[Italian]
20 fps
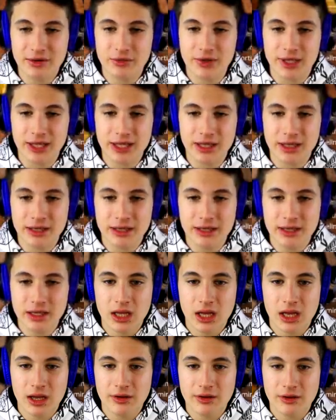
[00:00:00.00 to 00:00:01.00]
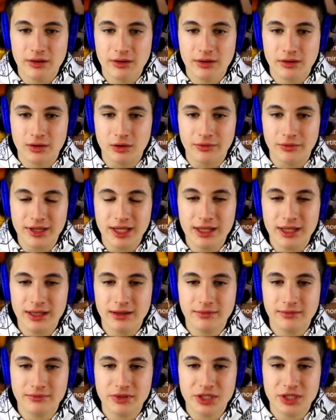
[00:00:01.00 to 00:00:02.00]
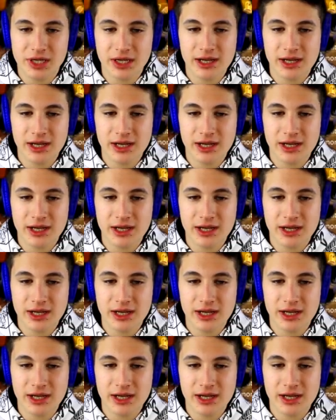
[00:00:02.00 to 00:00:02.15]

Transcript: qui, lo vedete? Vicino